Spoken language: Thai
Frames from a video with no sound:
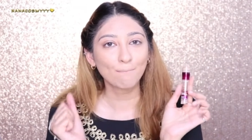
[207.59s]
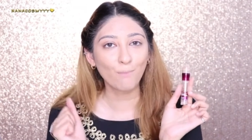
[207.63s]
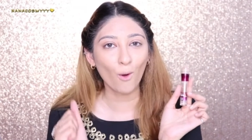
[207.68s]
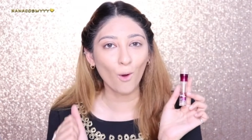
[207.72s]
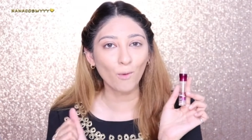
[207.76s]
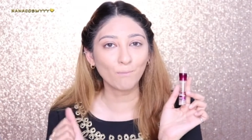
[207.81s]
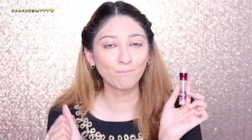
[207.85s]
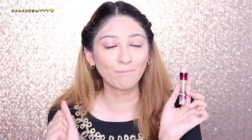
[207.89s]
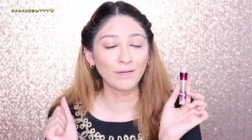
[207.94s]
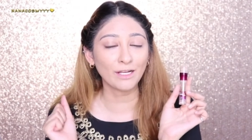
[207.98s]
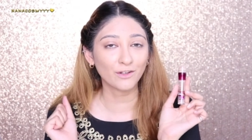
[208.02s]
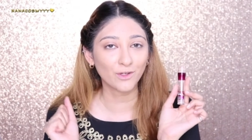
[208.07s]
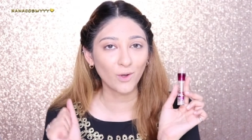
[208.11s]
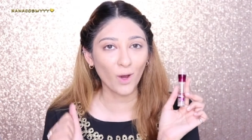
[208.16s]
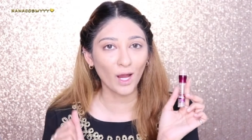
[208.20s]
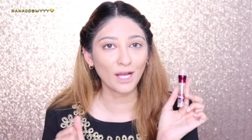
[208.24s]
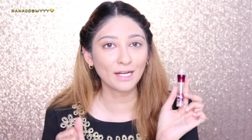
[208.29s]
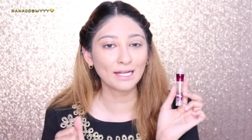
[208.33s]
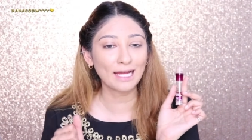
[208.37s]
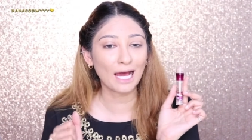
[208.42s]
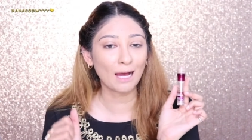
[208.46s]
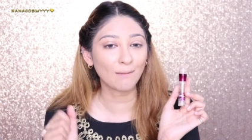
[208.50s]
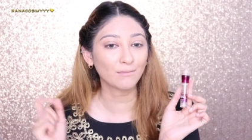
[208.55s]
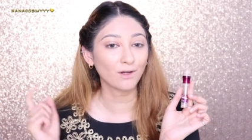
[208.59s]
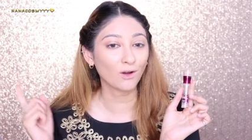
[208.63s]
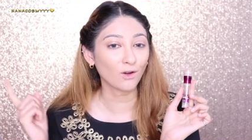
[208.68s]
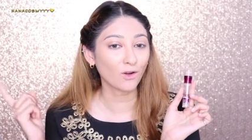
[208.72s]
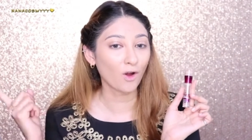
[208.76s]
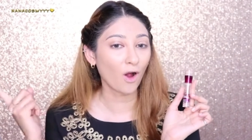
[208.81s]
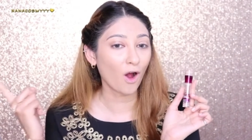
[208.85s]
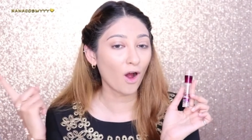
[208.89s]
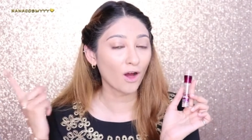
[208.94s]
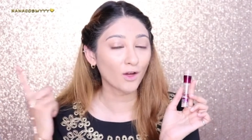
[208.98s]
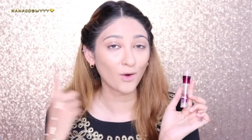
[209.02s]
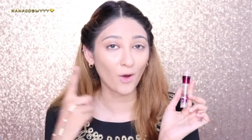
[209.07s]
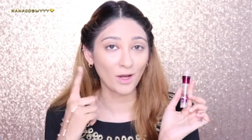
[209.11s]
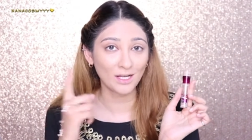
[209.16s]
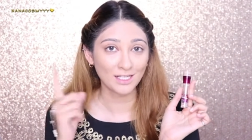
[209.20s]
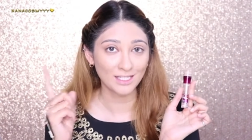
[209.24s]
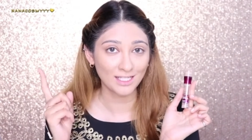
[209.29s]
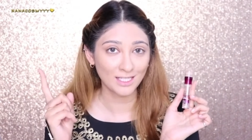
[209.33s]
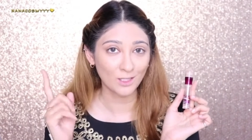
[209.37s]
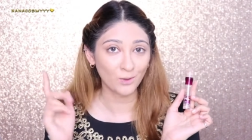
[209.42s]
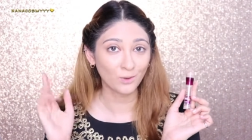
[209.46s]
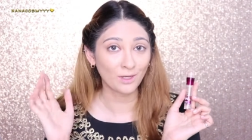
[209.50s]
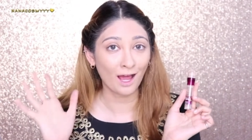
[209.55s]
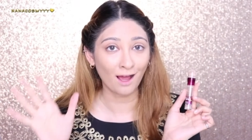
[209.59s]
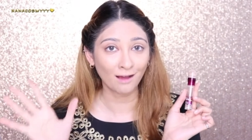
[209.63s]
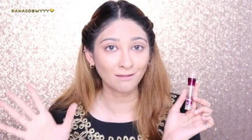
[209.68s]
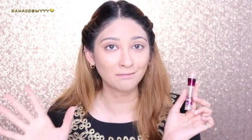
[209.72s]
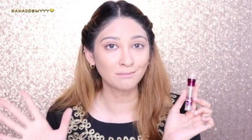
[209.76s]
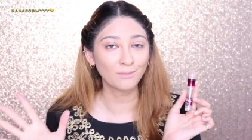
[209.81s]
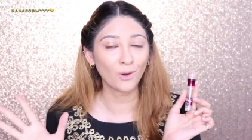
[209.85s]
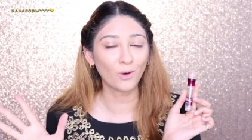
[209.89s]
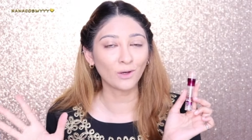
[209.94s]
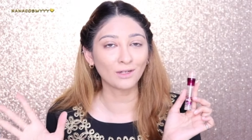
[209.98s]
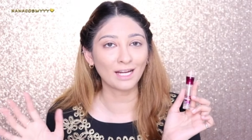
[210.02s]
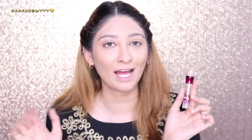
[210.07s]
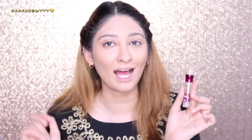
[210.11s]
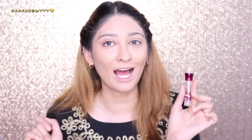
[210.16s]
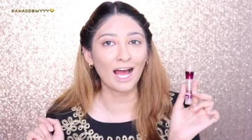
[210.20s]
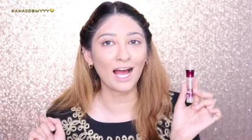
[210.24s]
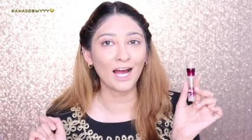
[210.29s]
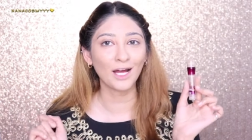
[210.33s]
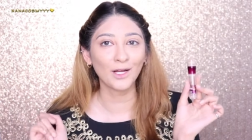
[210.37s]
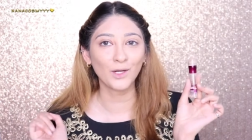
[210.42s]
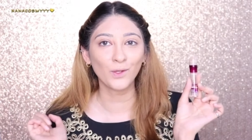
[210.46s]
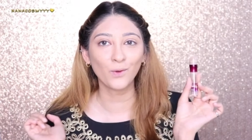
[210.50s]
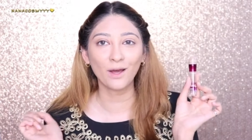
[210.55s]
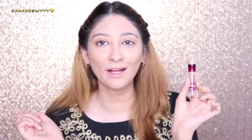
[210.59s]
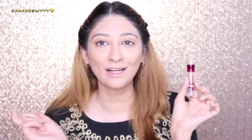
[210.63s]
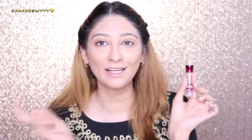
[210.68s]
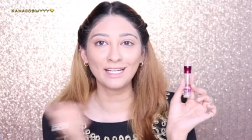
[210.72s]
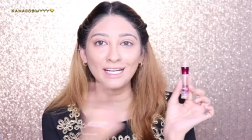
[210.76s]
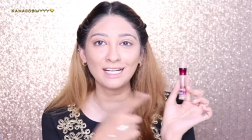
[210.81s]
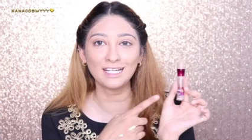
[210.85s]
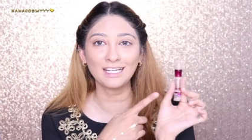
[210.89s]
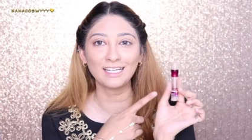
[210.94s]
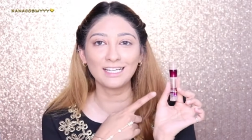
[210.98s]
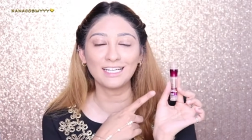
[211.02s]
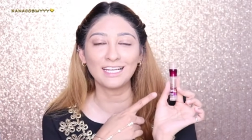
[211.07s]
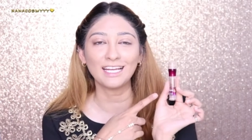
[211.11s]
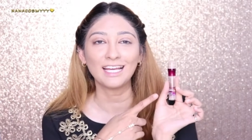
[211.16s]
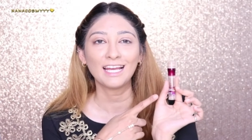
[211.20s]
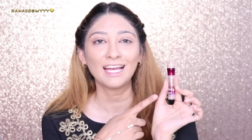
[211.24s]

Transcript: ปกปิดรอยดำแล้วก็รอยสิวทั้งหมดนะคะ ด้วยนี่เลย